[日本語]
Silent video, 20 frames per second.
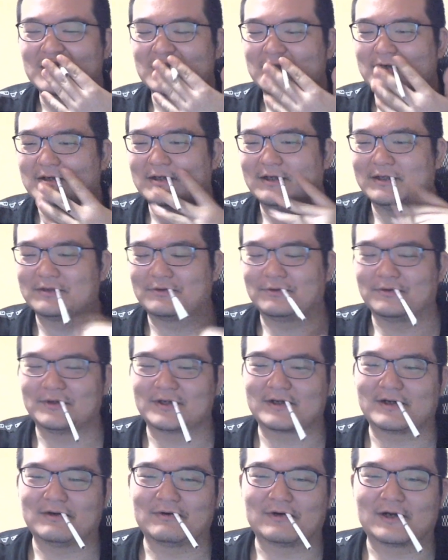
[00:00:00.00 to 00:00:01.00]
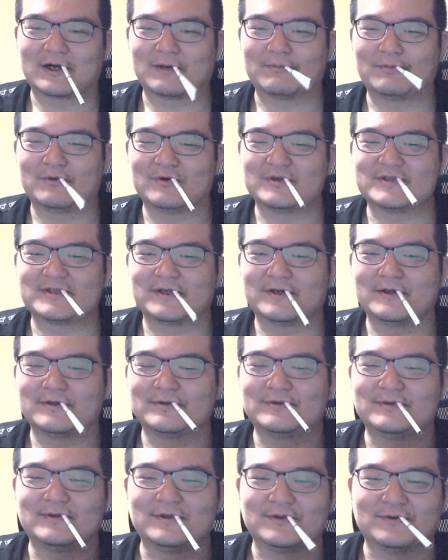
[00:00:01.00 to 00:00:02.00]
カードの中を空っぽにされ
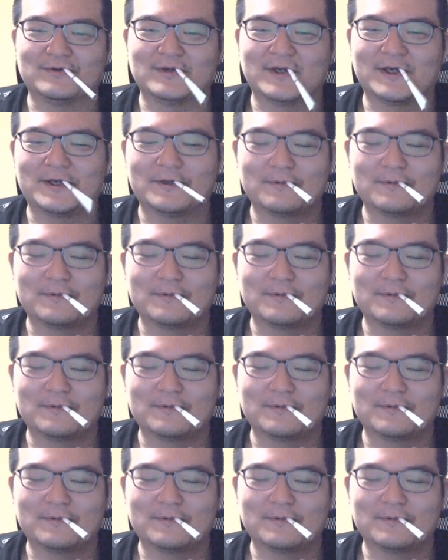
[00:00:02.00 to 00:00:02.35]
るっていうね、